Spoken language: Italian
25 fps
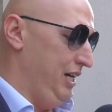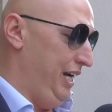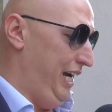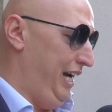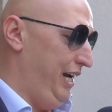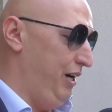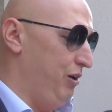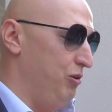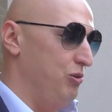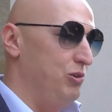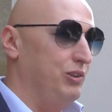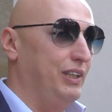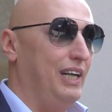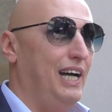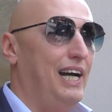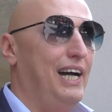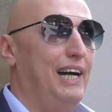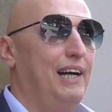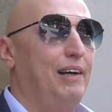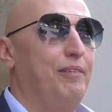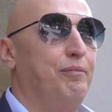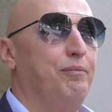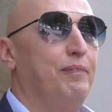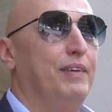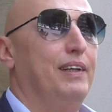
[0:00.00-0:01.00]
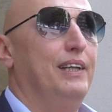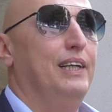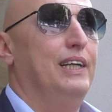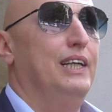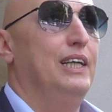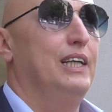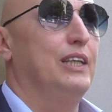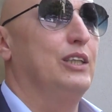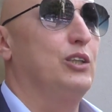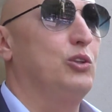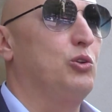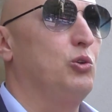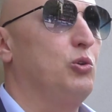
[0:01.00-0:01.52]
è una
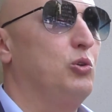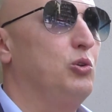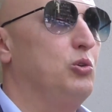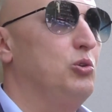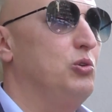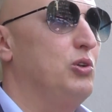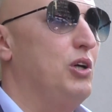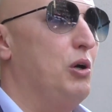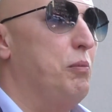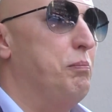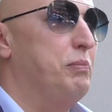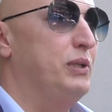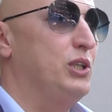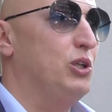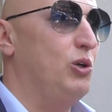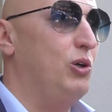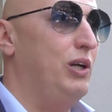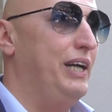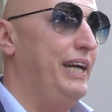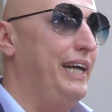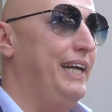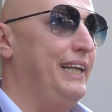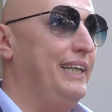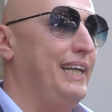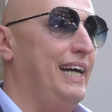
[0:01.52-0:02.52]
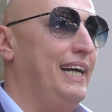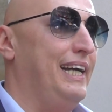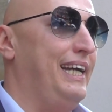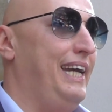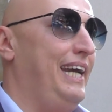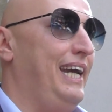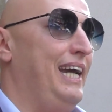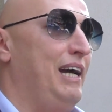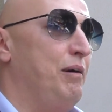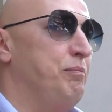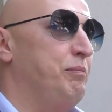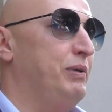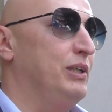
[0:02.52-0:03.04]
struttura obsoleta
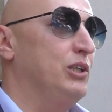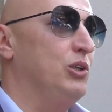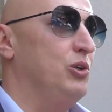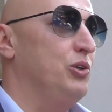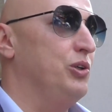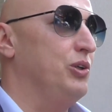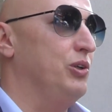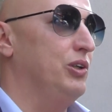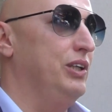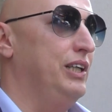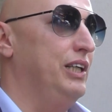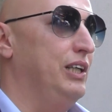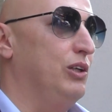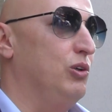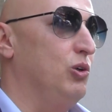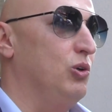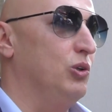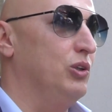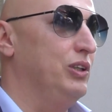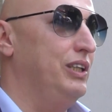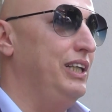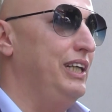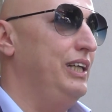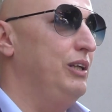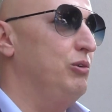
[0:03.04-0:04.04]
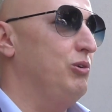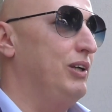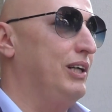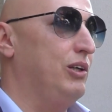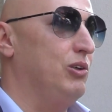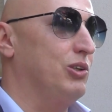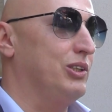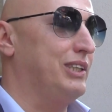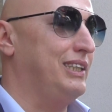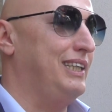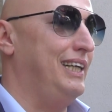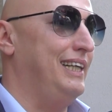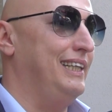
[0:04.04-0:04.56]
che ha bisogno di continua e
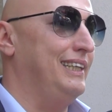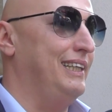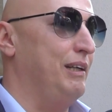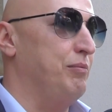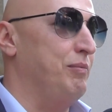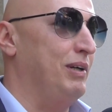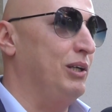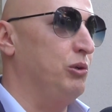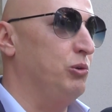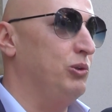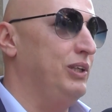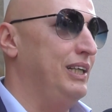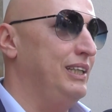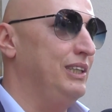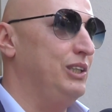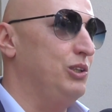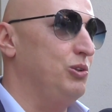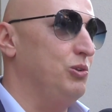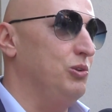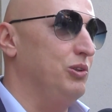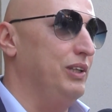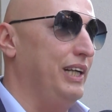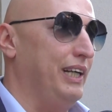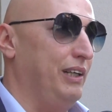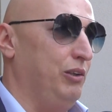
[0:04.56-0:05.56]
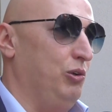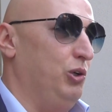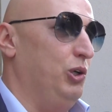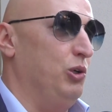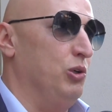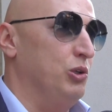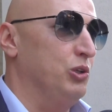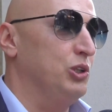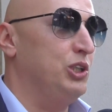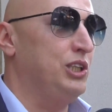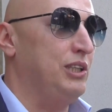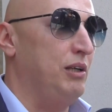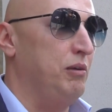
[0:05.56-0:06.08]
costante manutenzione e noi
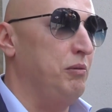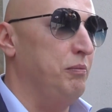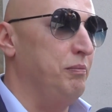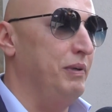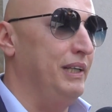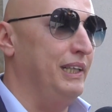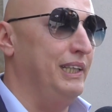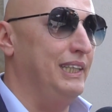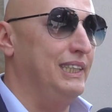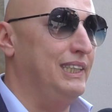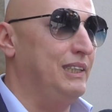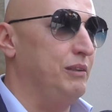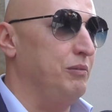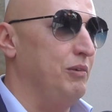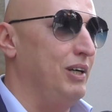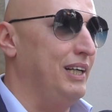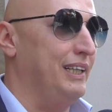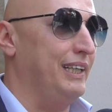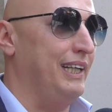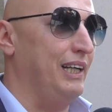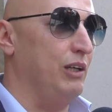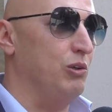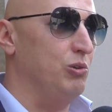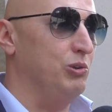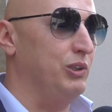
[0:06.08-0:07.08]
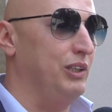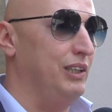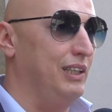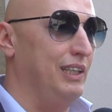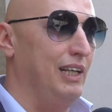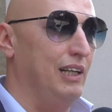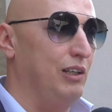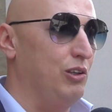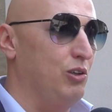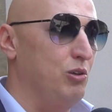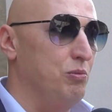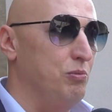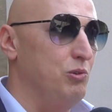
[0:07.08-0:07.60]
conosciamo benissimo anche i conti
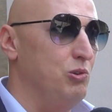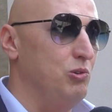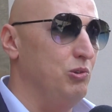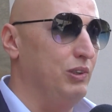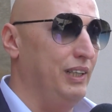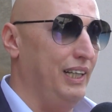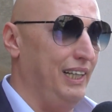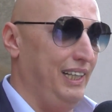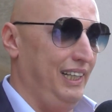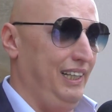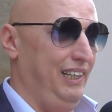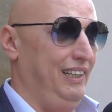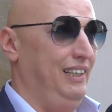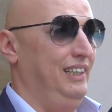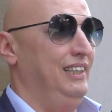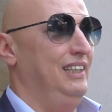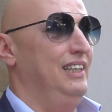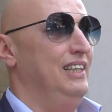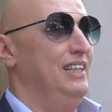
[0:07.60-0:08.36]
del comune che